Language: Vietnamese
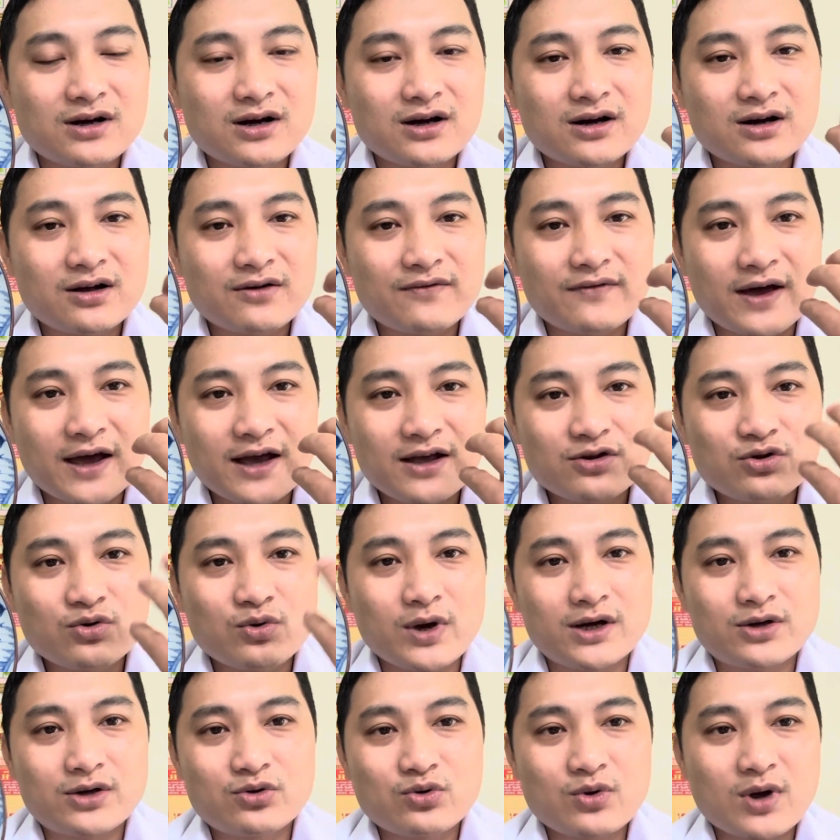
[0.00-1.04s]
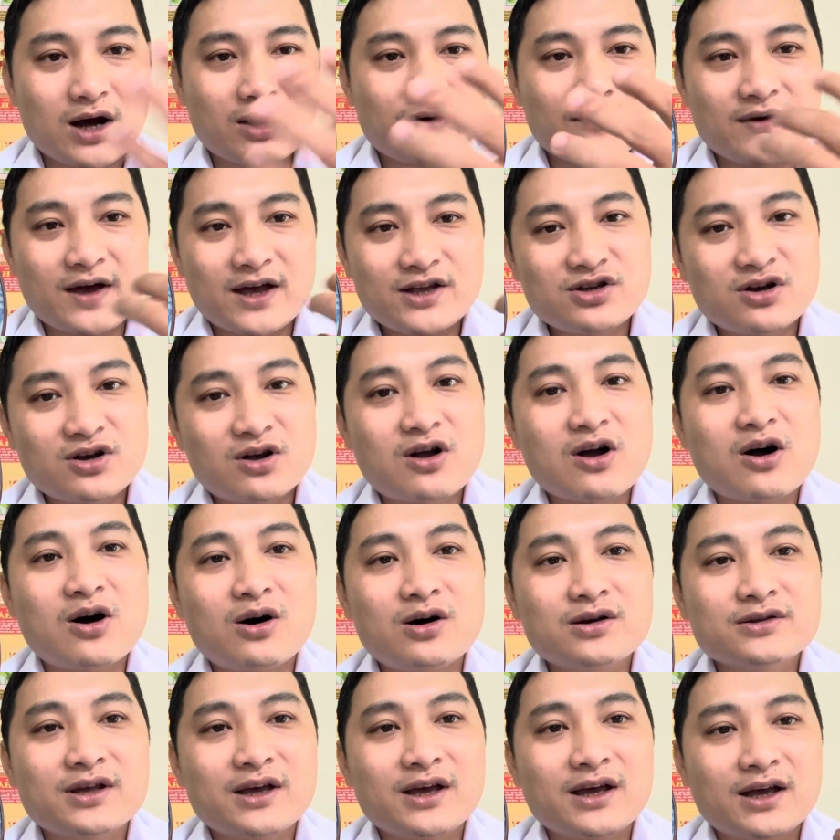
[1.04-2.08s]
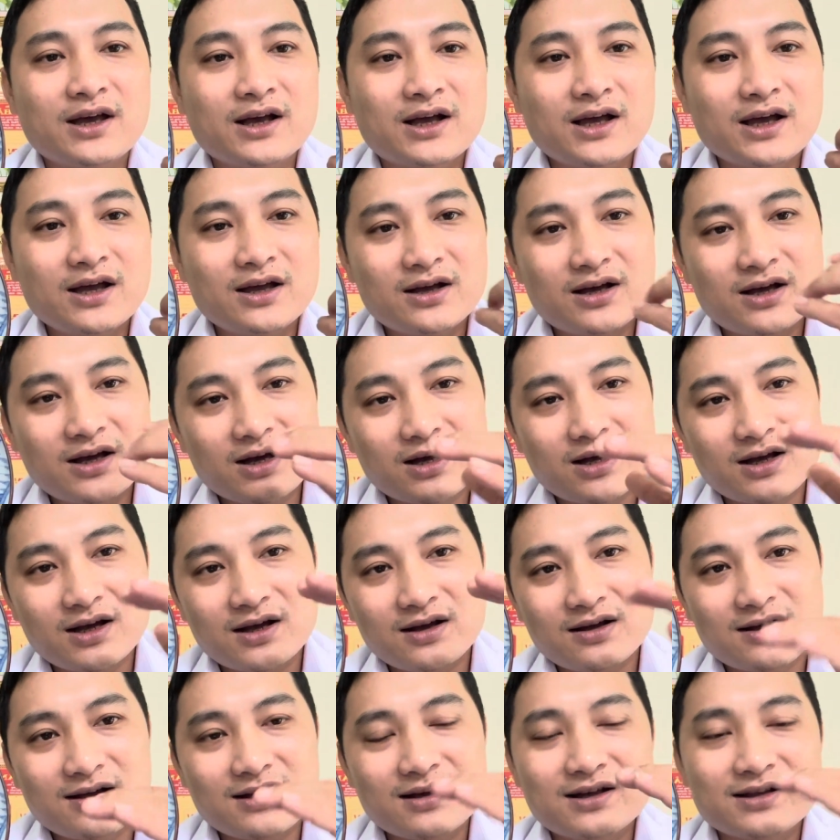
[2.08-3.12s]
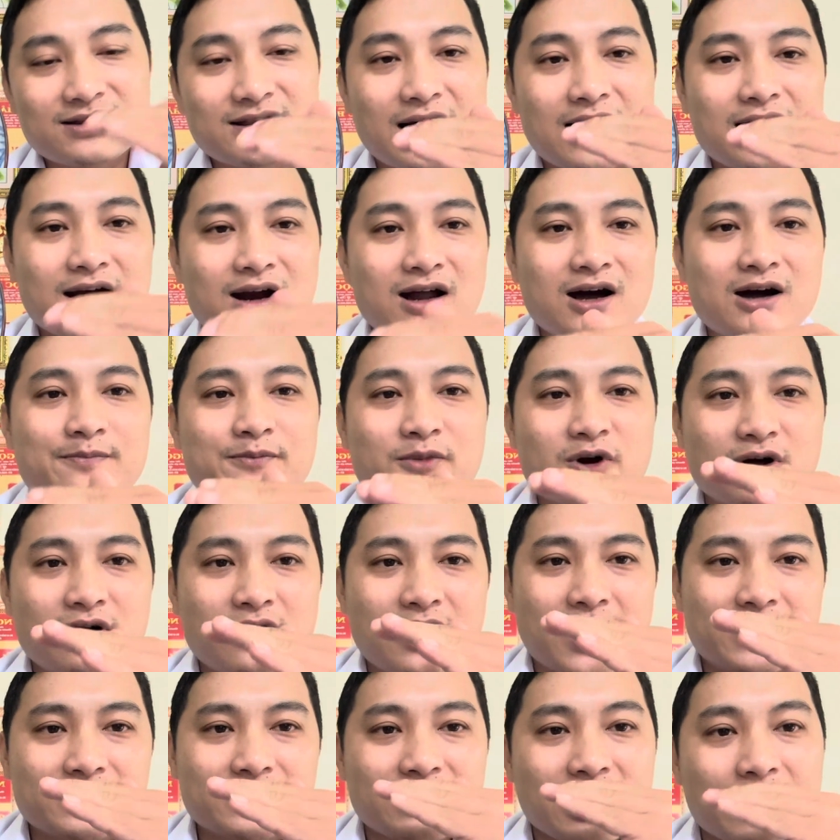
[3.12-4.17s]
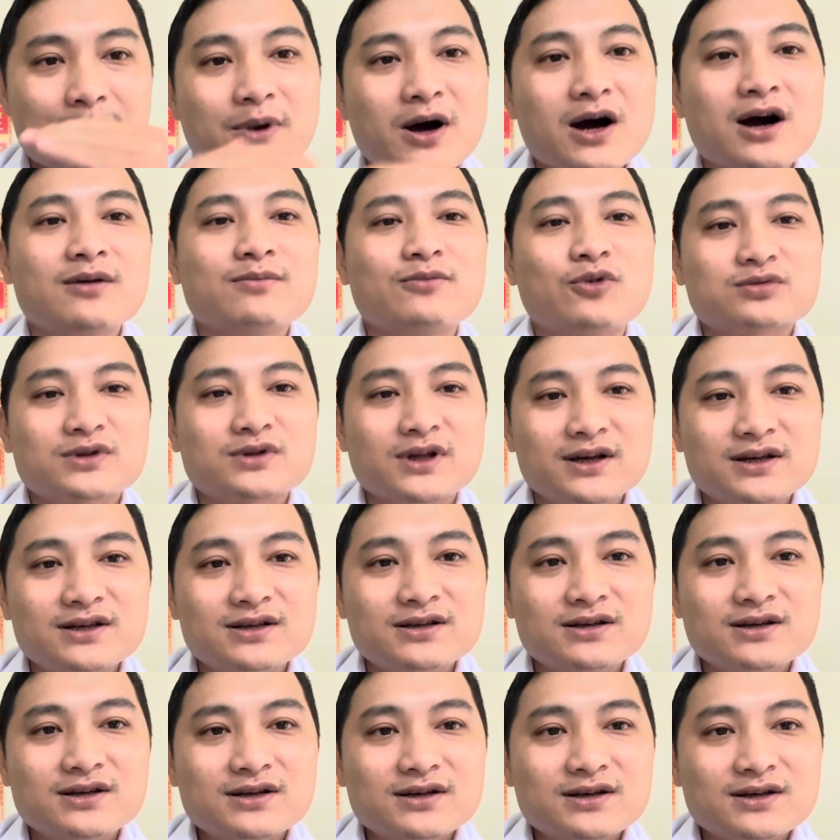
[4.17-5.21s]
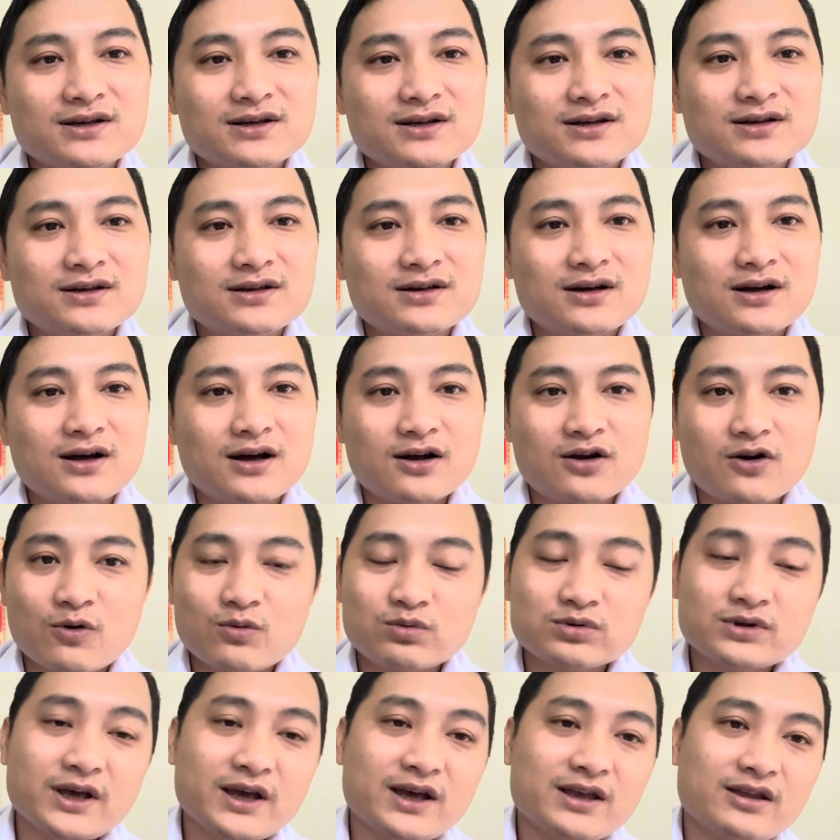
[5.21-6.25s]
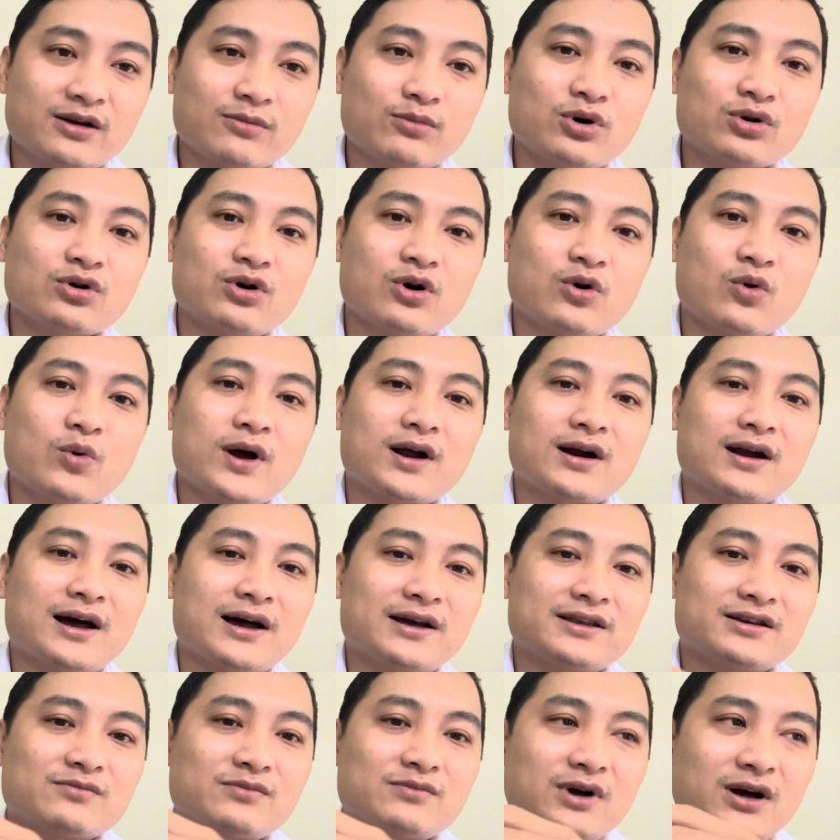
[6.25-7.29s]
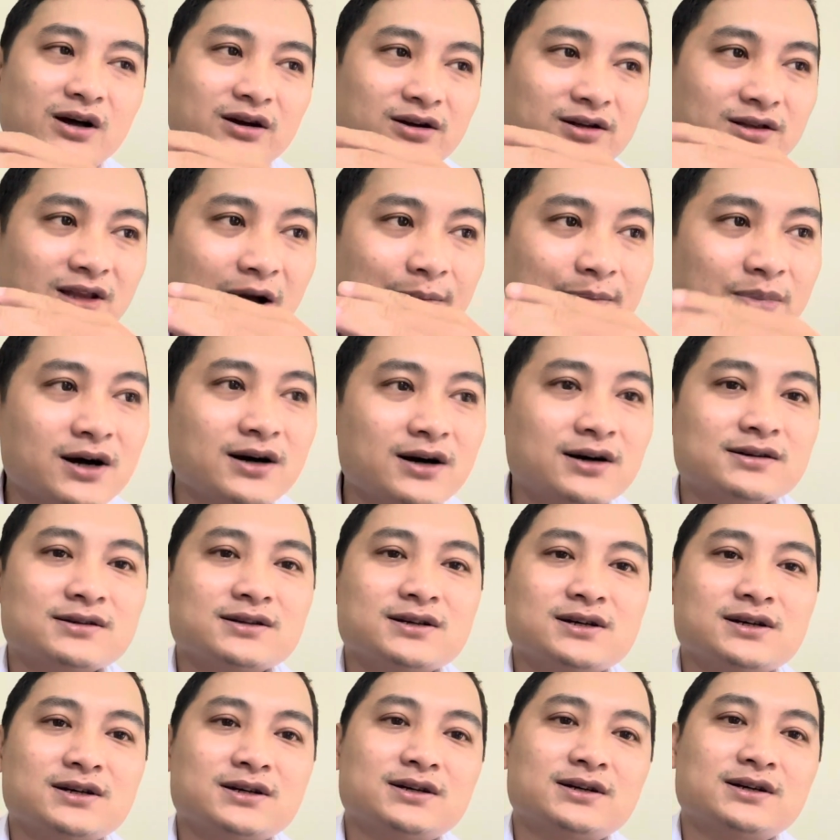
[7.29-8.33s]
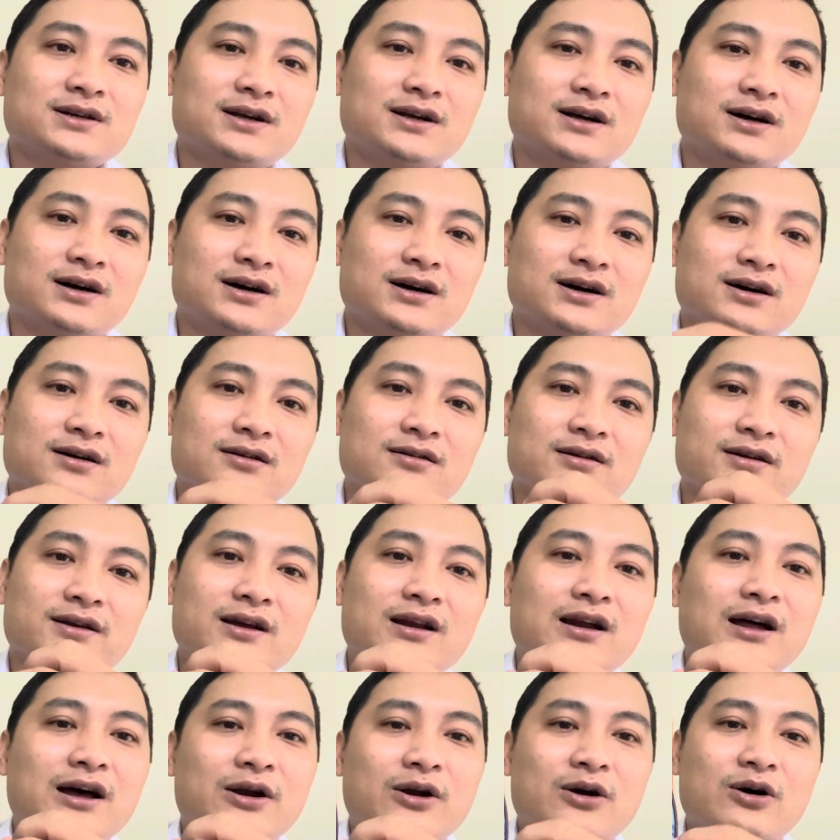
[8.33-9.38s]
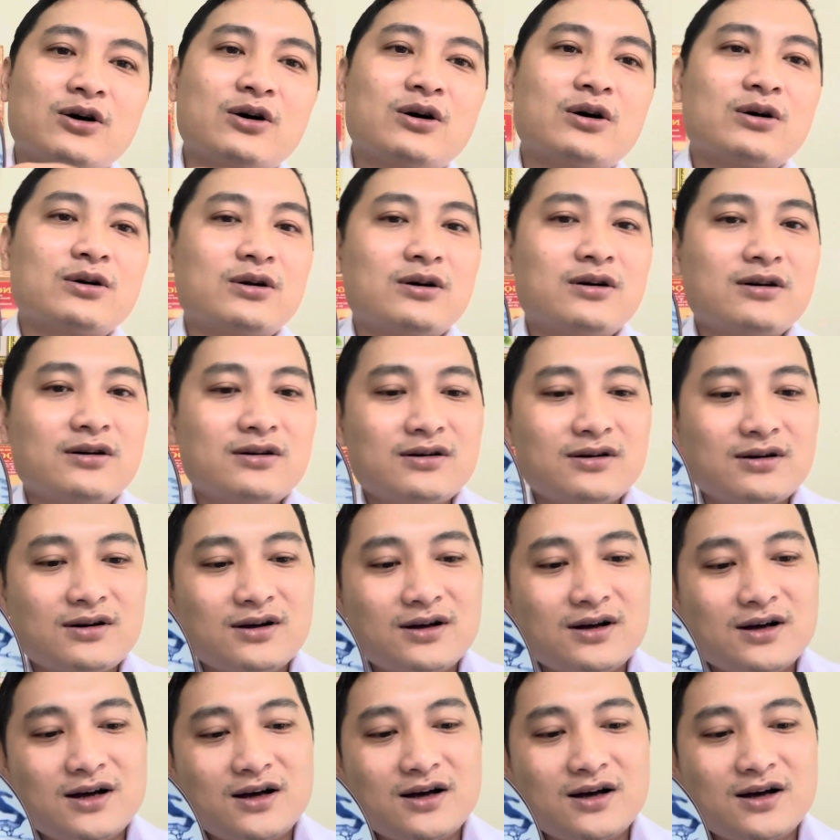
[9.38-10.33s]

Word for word: uh, nó vẽ nhuệt nhoạt vẽ cho có thì cái cái cái cái cái tầng lớp nó lại thấp hơn một tí à, cũng thì những món đồ quan lại nhưng mà nó thấp hơn à, có nghĩa là nó nó